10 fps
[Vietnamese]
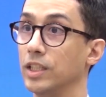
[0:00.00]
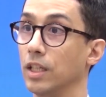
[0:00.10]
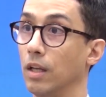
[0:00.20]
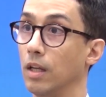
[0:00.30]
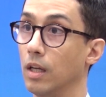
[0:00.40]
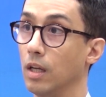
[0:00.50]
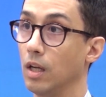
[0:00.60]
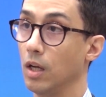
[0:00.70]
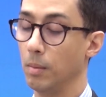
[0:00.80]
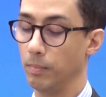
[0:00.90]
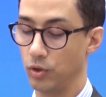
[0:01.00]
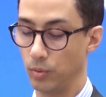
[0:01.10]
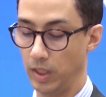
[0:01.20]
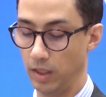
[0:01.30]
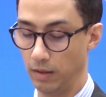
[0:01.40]
tuyến, việc tiếp
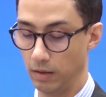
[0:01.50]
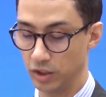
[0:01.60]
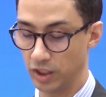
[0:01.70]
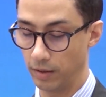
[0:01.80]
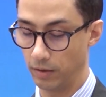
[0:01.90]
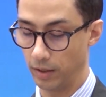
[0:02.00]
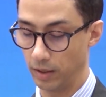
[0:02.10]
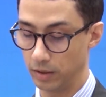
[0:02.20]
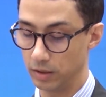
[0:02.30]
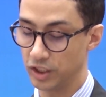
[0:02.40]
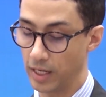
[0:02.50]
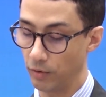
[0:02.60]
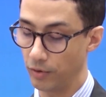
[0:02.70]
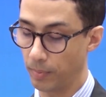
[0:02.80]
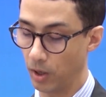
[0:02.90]
nhận và giải quyết thủ tục hành chính
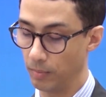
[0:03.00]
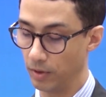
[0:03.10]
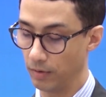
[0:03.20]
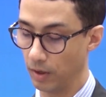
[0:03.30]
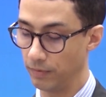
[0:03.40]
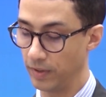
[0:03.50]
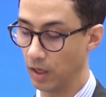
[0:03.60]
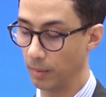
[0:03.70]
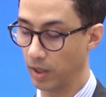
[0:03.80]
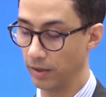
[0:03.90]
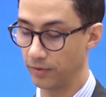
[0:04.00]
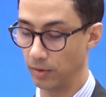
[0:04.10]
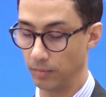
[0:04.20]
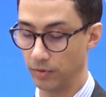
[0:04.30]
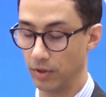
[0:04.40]
qua cơ chế một cửa quốc gia
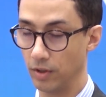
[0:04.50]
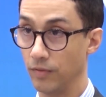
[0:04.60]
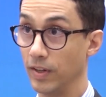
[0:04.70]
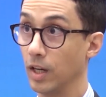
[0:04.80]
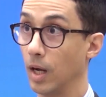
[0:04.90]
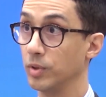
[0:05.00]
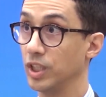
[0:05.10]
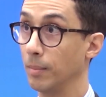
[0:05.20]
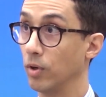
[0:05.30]
đã giúp giảm thời